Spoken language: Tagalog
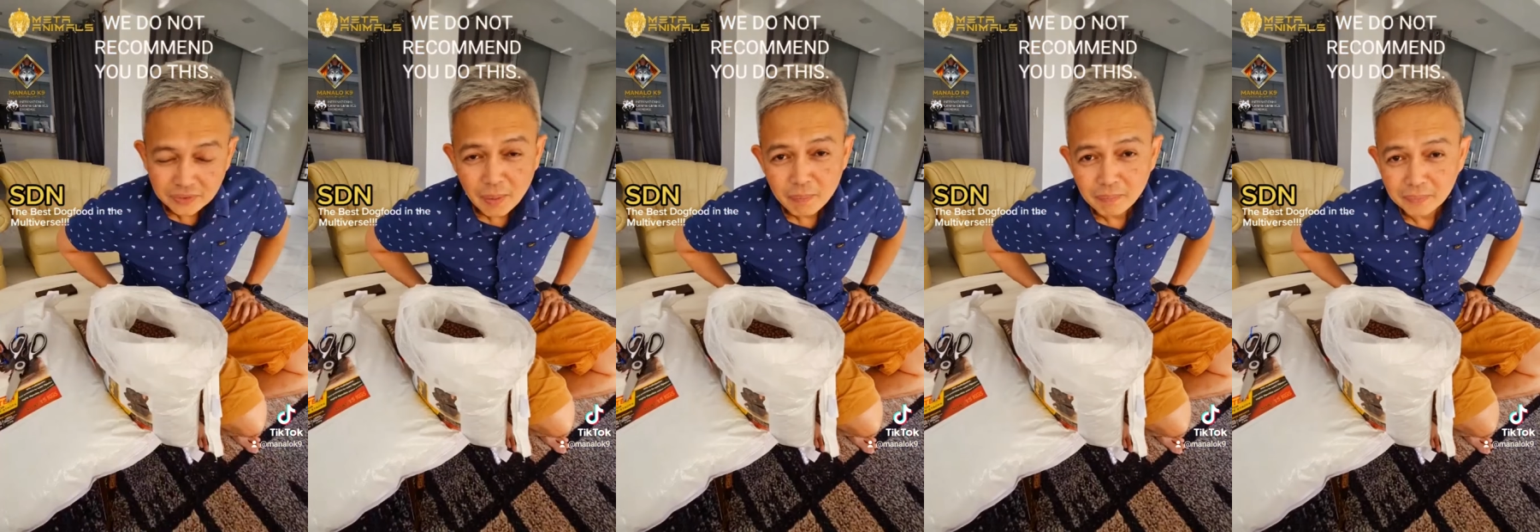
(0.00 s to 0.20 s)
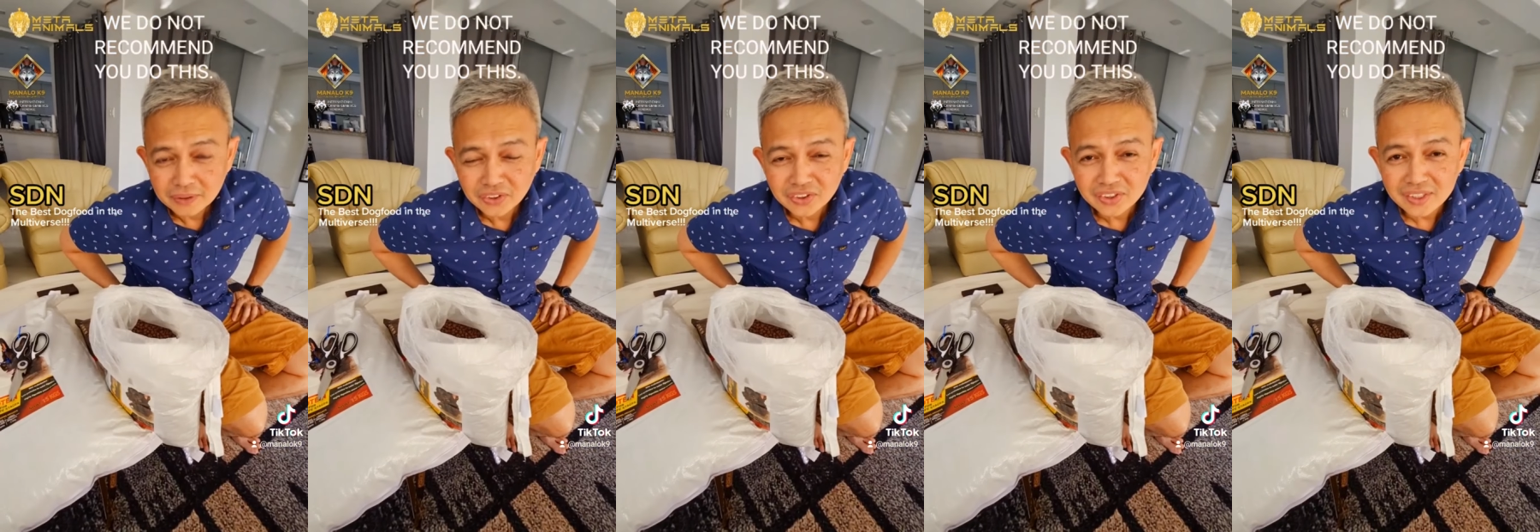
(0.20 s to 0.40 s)

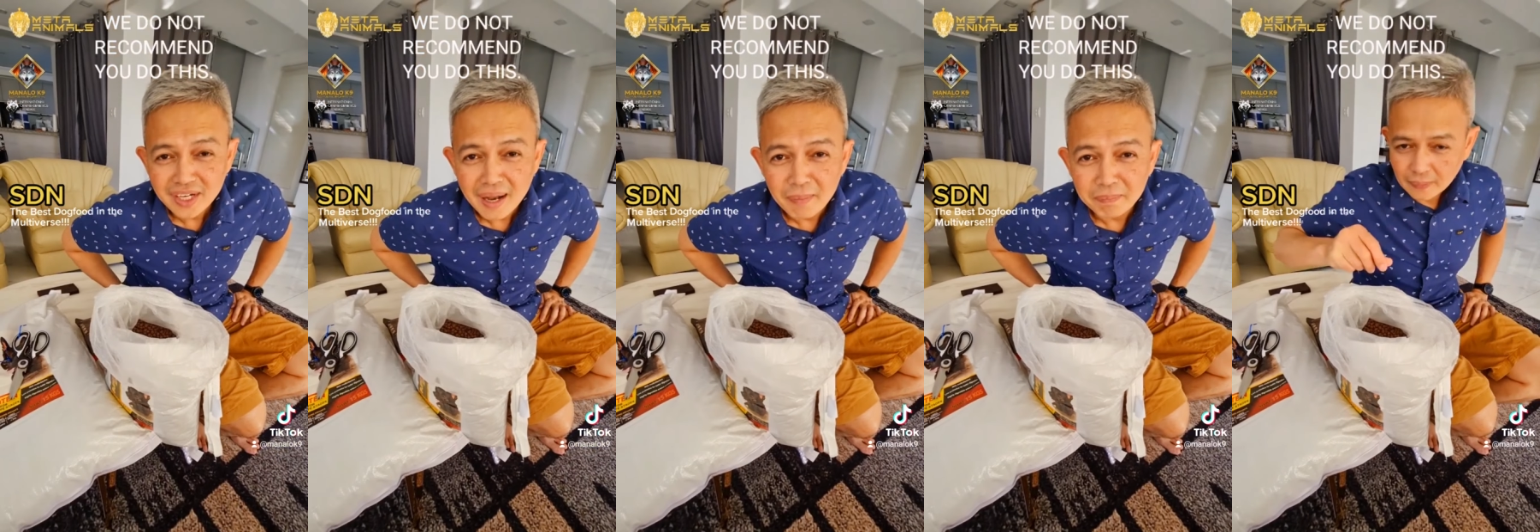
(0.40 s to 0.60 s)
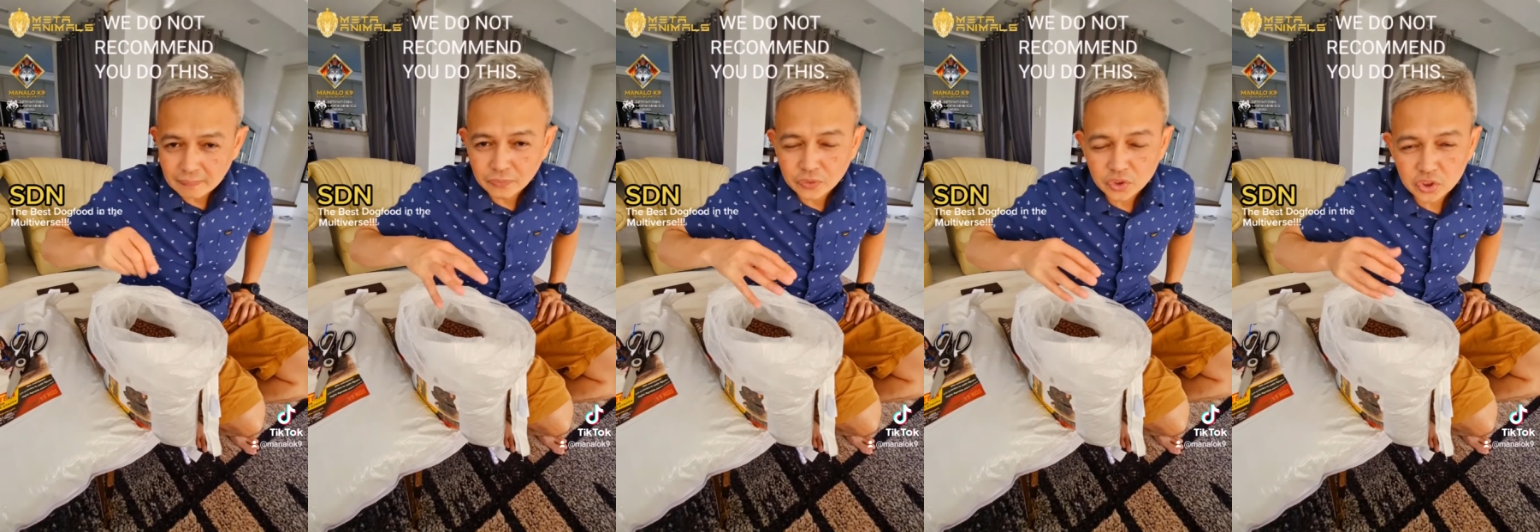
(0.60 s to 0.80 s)

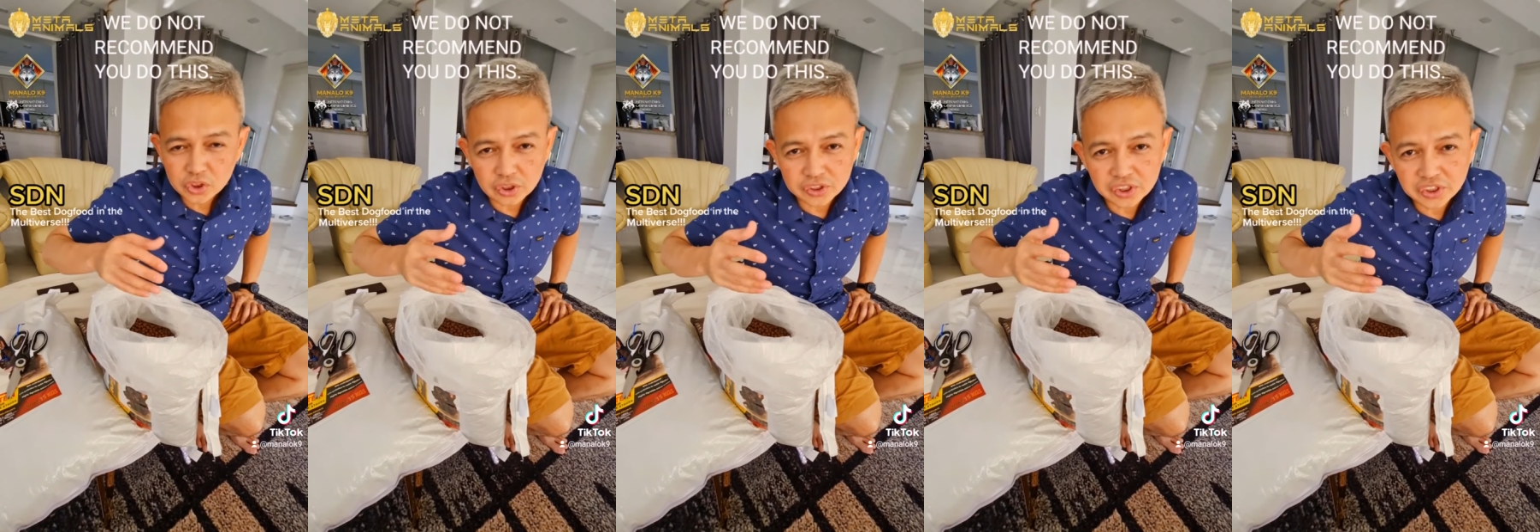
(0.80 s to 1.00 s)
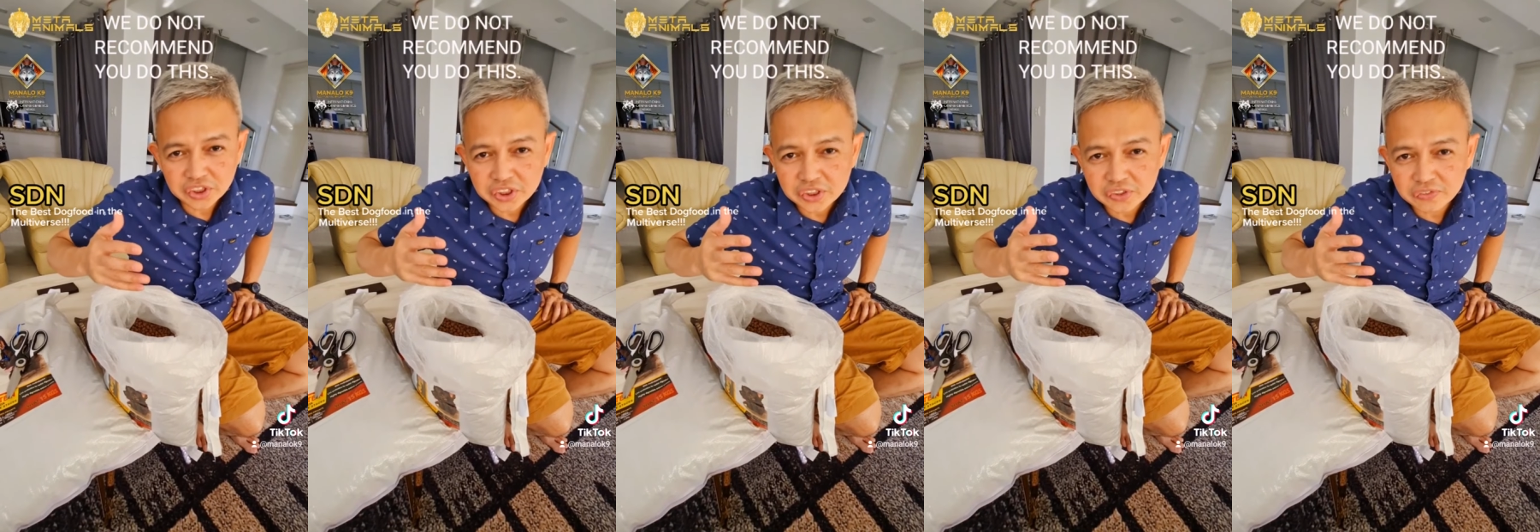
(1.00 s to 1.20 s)
masarap. So
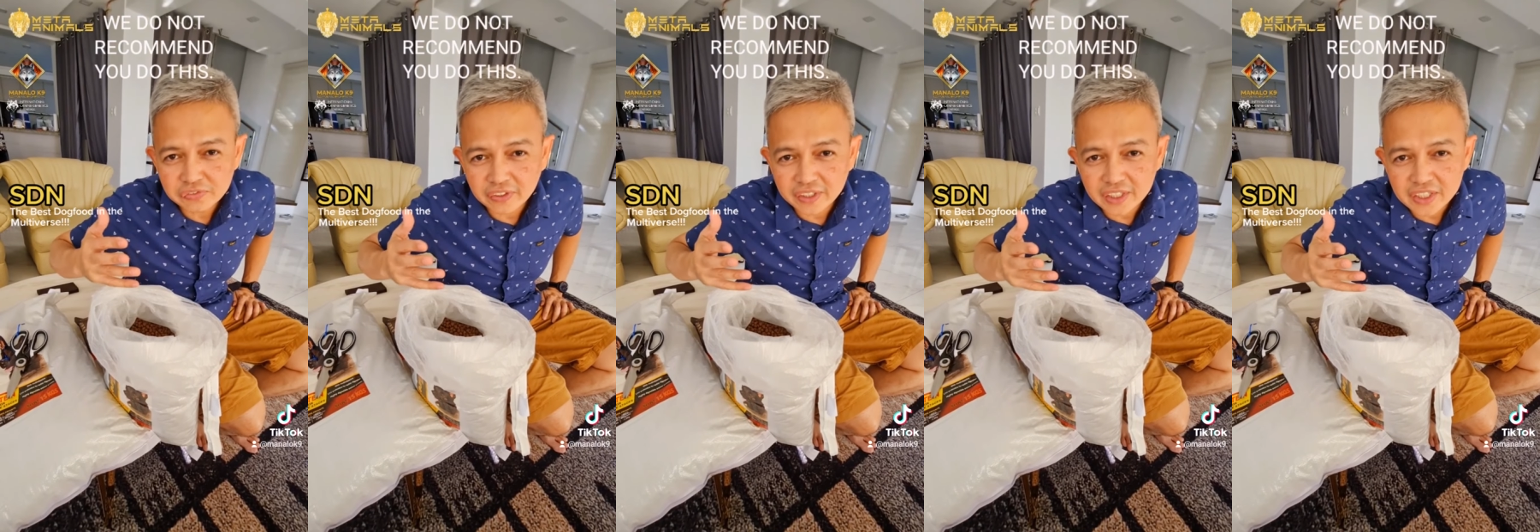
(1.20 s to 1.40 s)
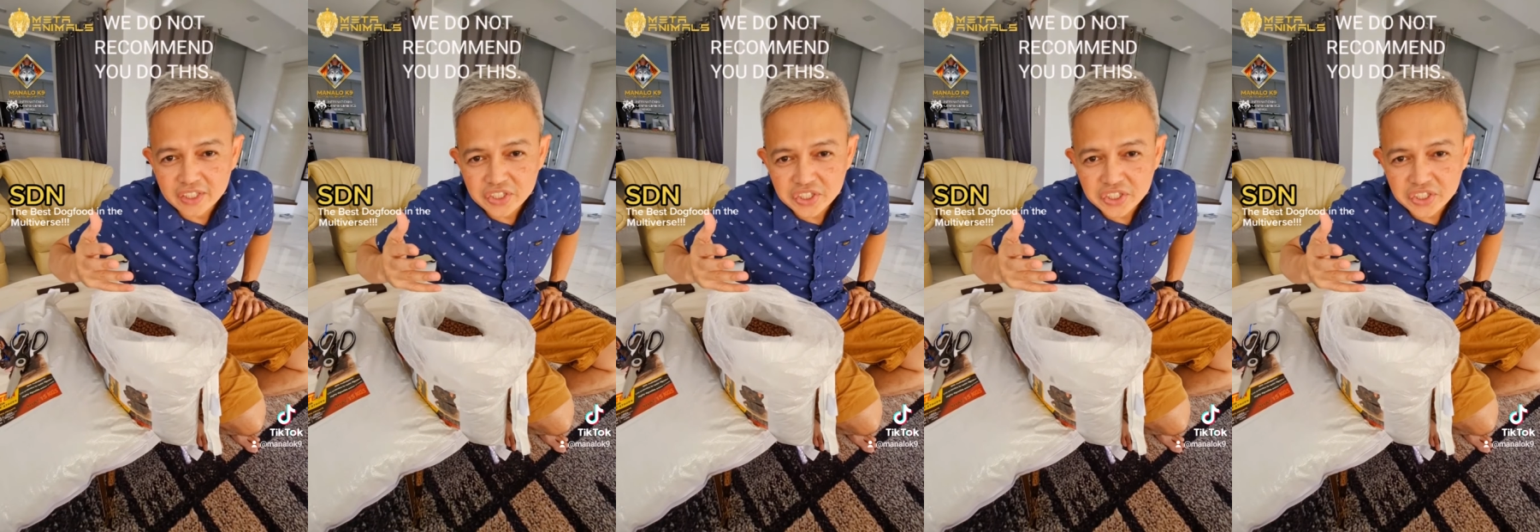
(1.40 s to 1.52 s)
this is very